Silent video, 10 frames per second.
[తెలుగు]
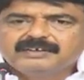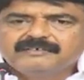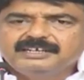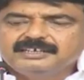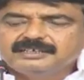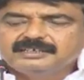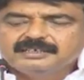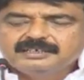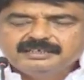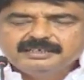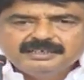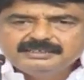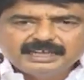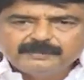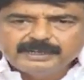అంటావేంటి ఈ
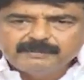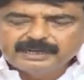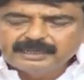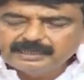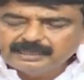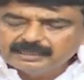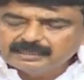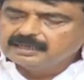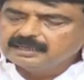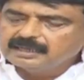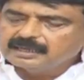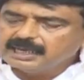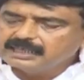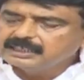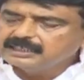సెల్ఫ్ డబ్బా కదా
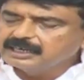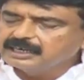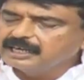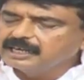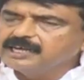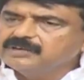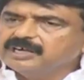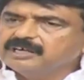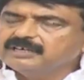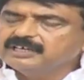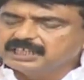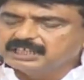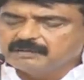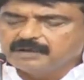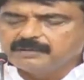రాక్షస గణ నాయకుడైనటువంటి
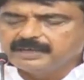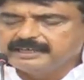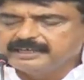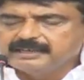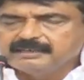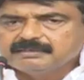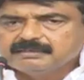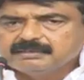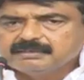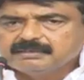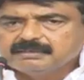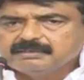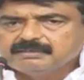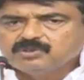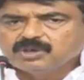చంద్రబాబు లాంటి
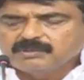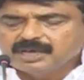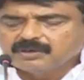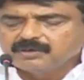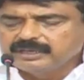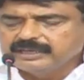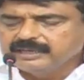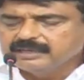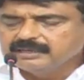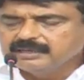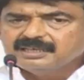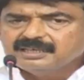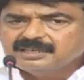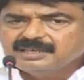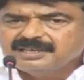దుర్మార్గుడికి
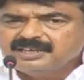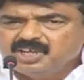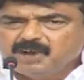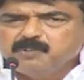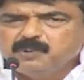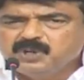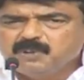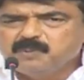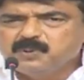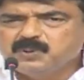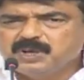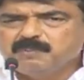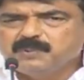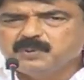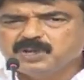డబ్బు డబ్బు
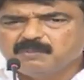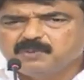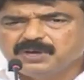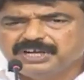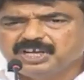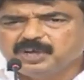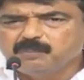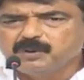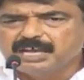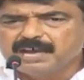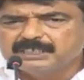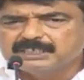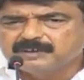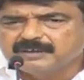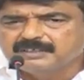డబ్బు డబ్బు అని డబ్బు
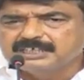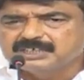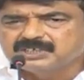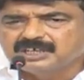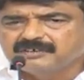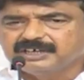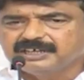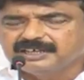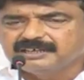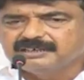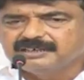నామస్మరణ చేస్తున్నటువంటి